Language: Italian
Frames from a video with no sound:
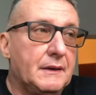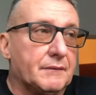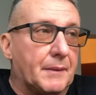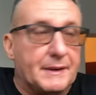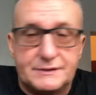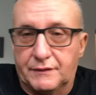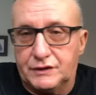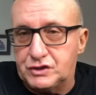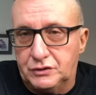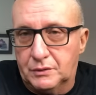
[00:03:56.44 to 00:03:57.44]
Vabbè, sto
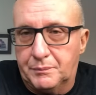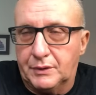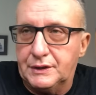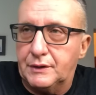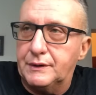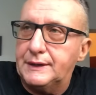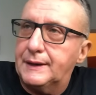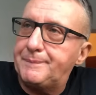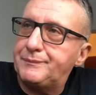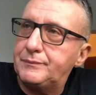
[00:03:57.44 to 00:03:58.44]
facendo un po' di
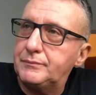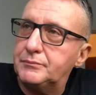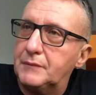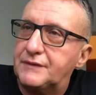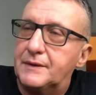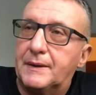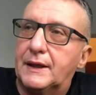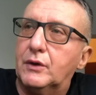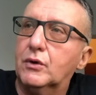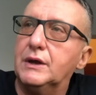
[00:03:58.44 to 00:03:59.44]
ironia. Beh sì, ma
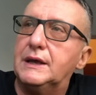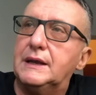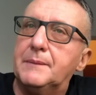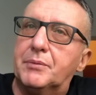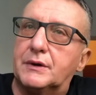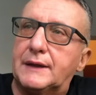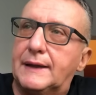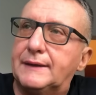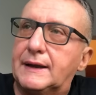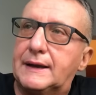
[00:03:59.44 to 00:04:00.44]
da noi
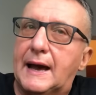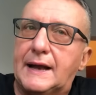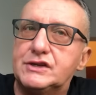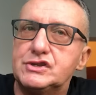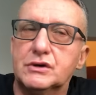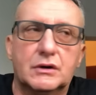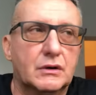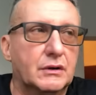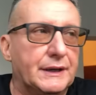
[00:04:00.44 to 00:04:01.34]
l'importante è il calcio,